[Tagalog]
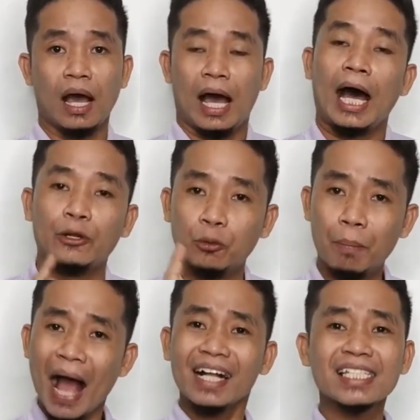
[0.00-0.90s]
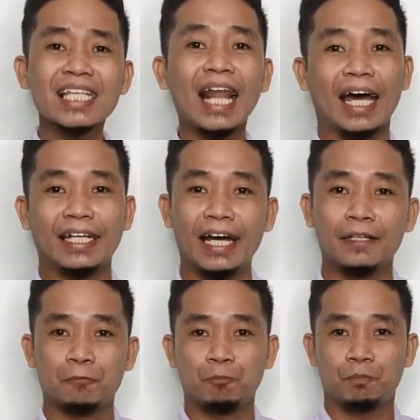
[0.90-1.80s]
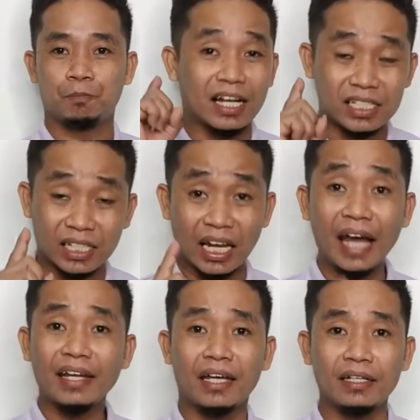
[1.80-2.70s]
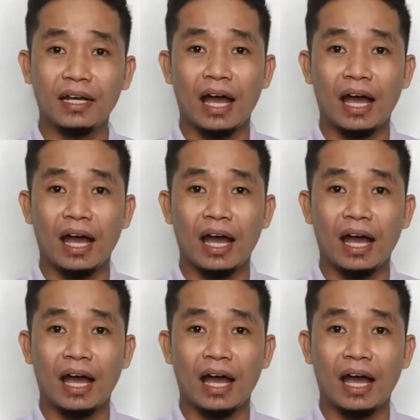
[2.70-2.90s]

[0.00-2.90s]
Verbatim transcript: Ano ba ang kasalanan? Ang kasalanan